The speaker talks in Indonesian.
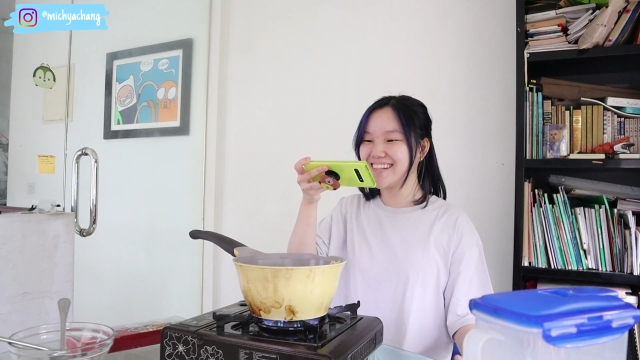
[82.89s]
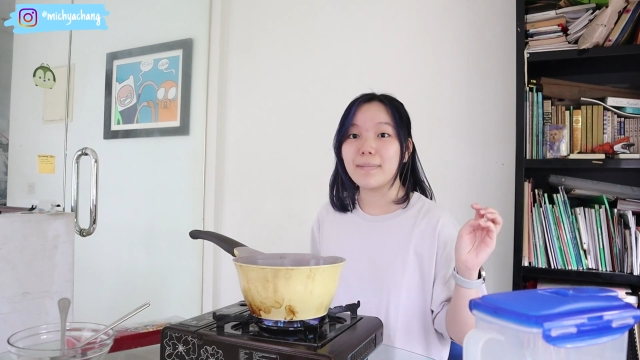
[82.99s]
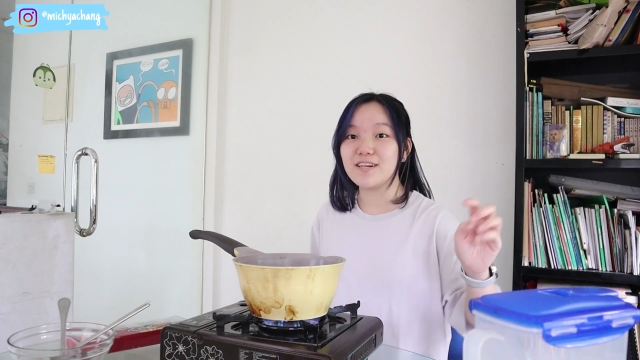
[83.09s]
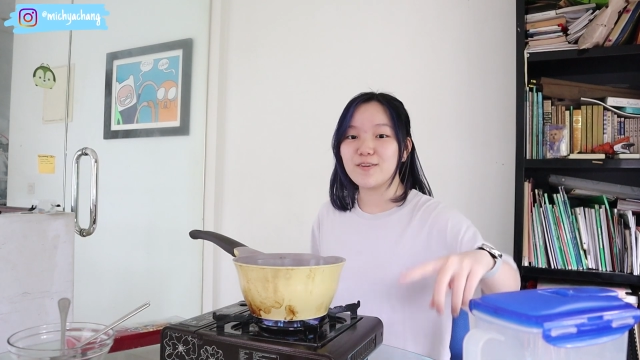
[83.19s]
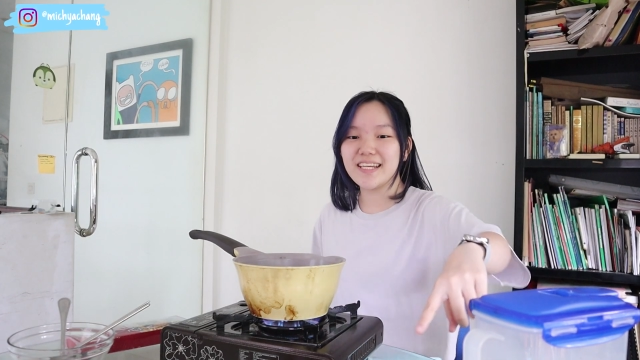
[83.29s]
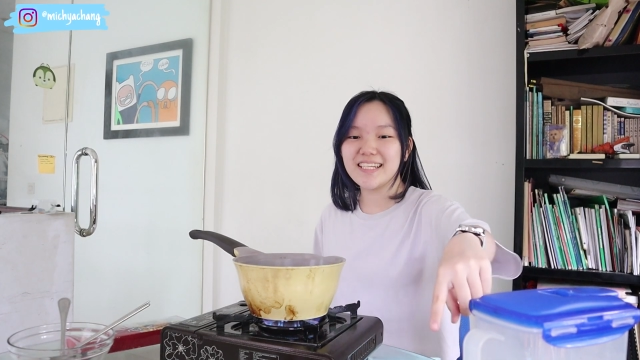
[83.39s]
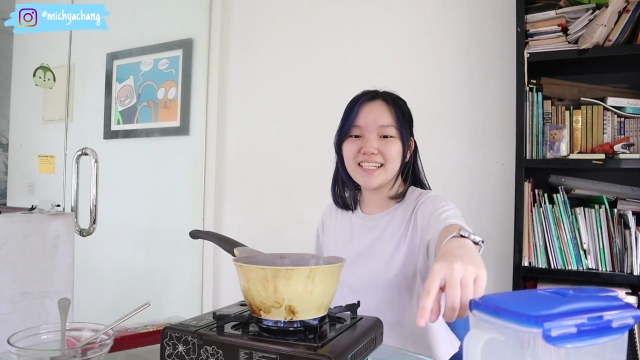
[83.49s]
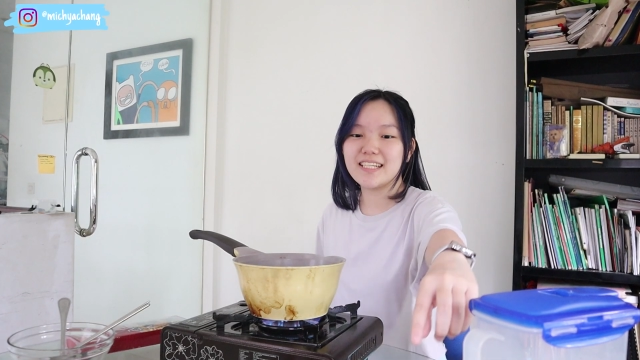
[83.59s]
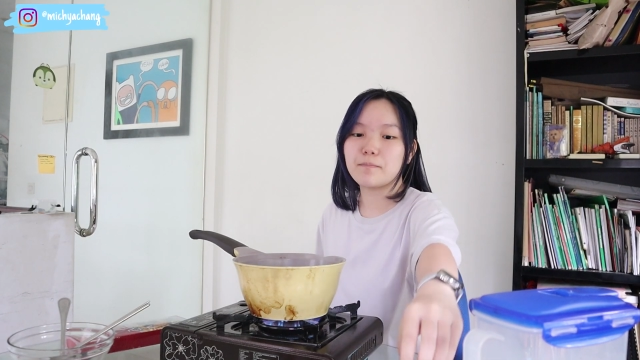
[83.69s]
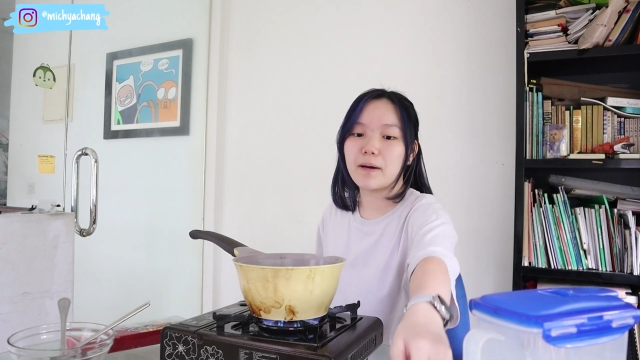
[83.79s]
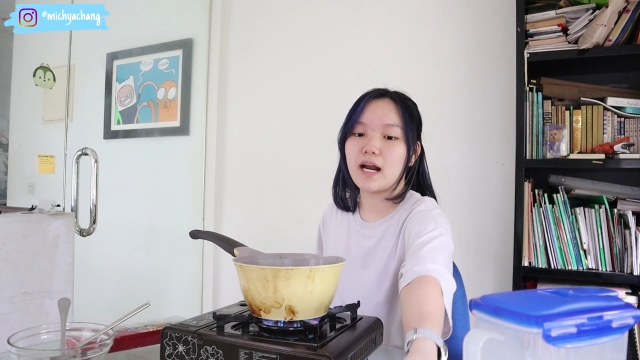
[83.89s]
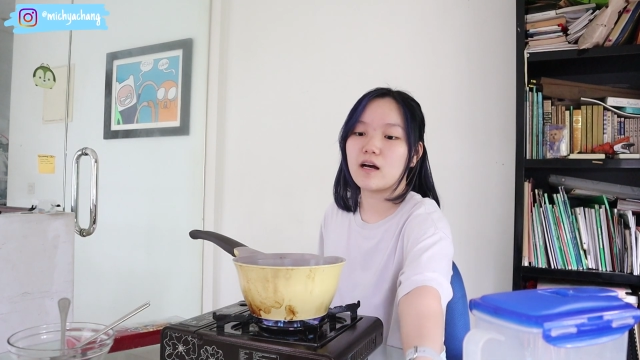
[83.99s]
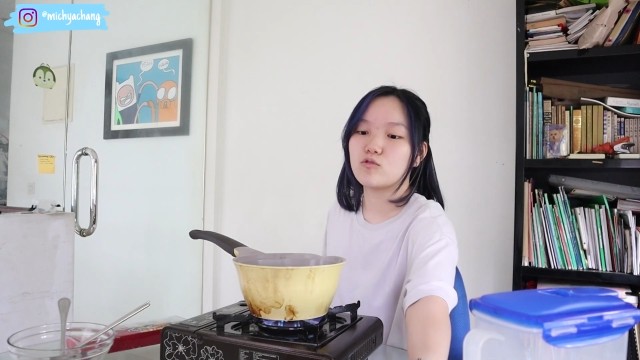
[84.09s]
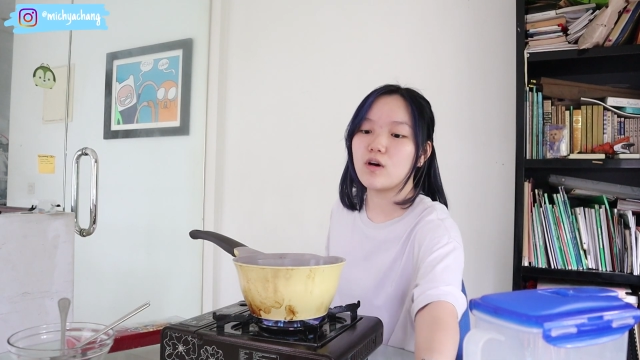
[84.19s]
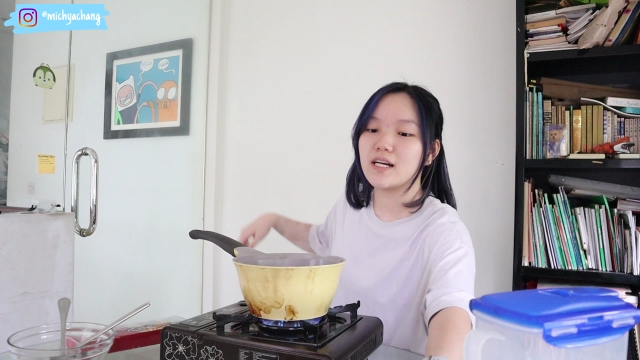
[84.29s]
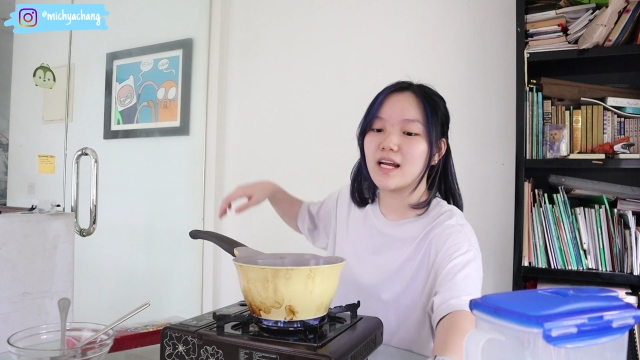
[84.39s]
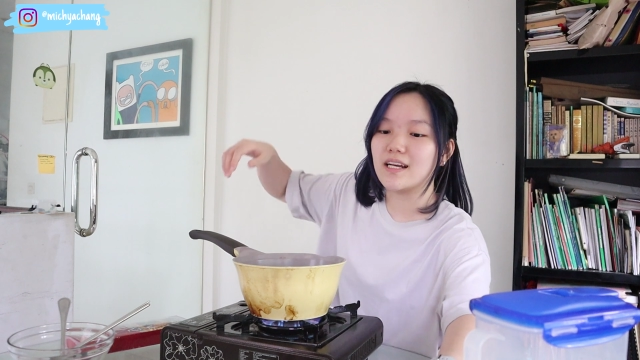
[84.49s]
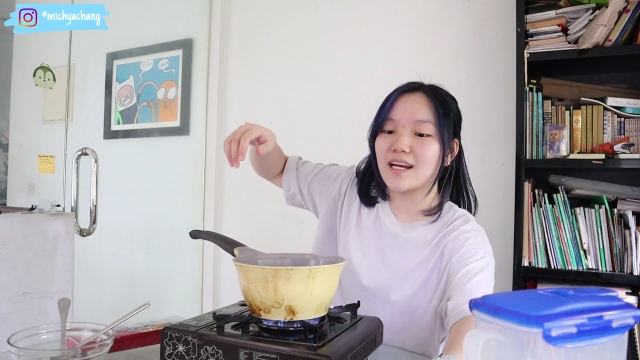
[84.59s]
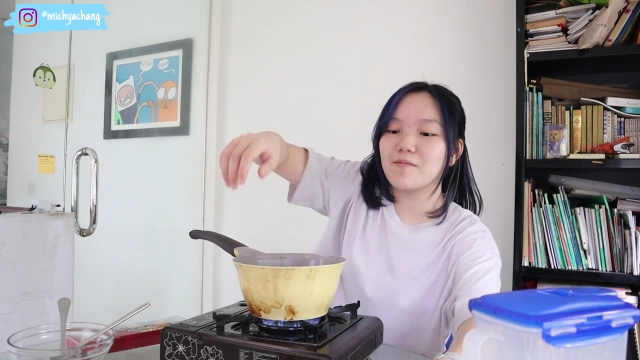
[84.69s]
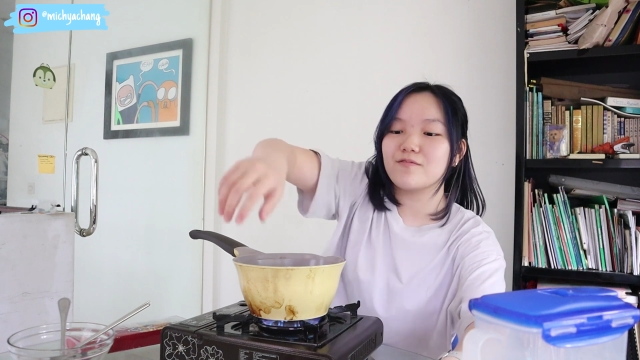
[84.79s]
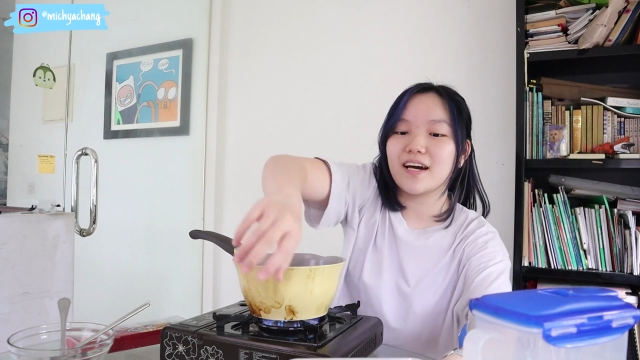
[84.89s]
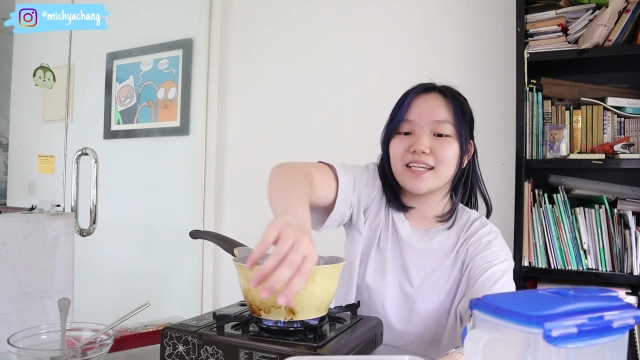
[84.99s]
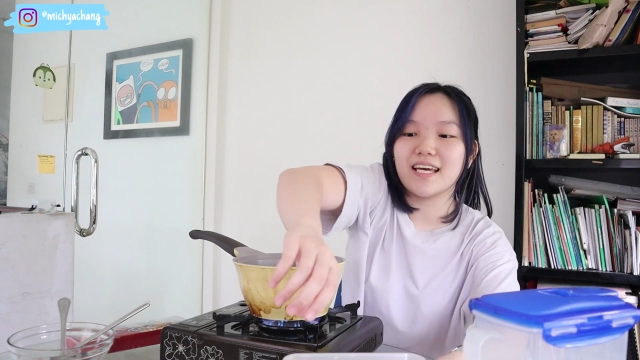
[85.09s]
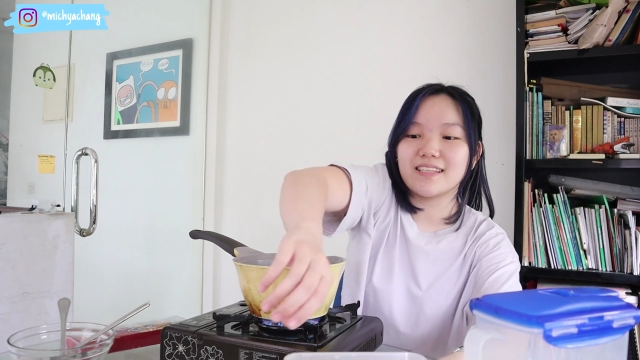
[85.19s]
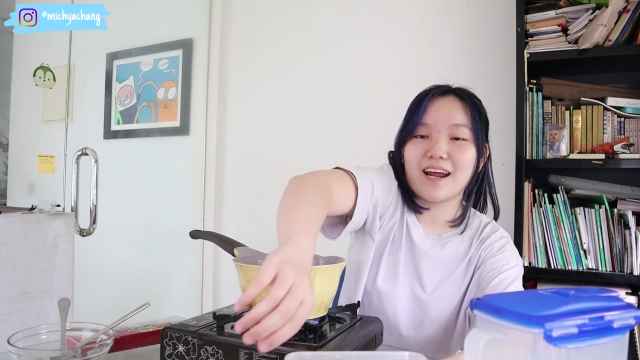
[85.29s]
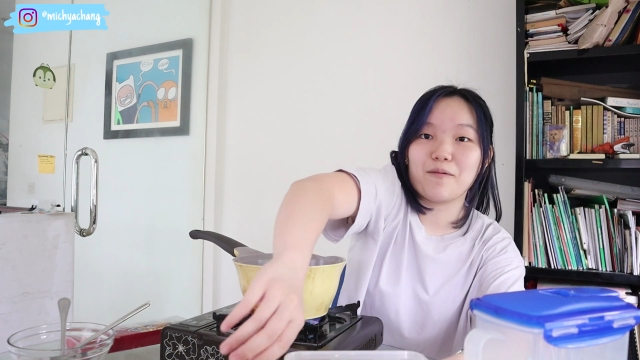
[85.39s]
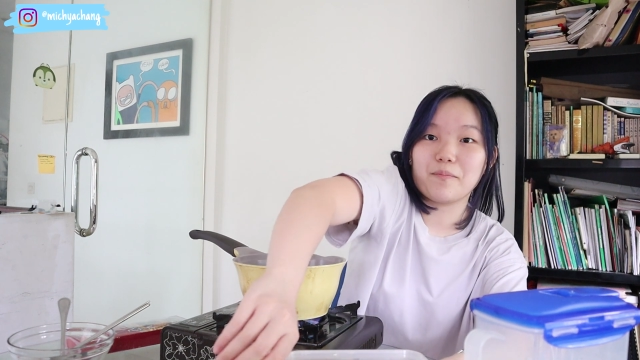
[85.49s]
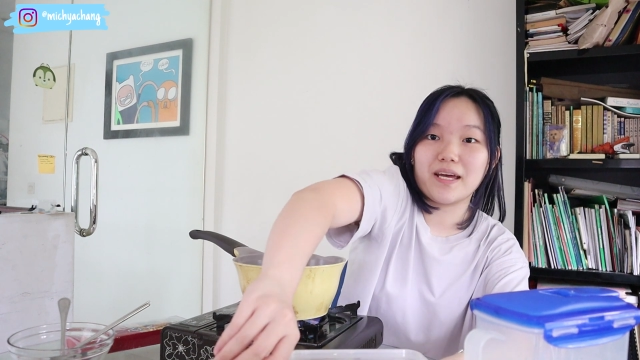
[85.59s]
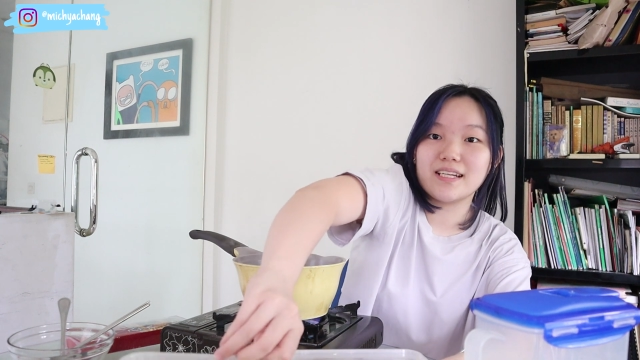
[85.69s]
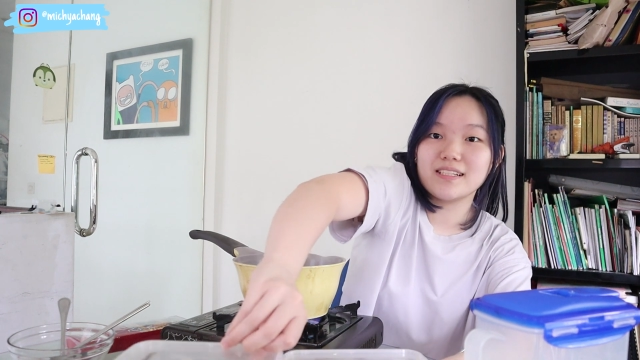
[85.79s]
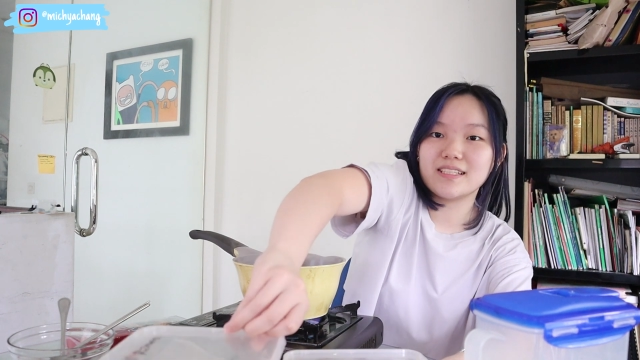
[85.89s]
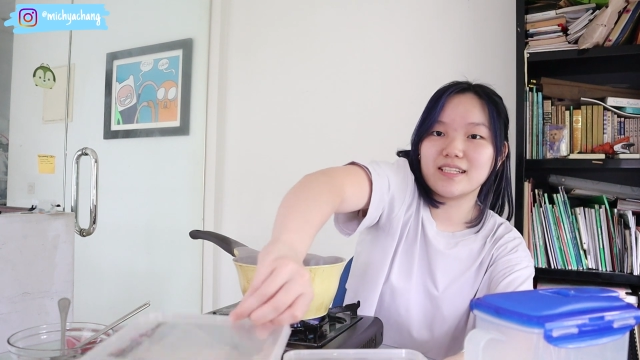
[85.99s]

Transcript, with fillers: By the way, ini di depan aku ada 6 varian ramen,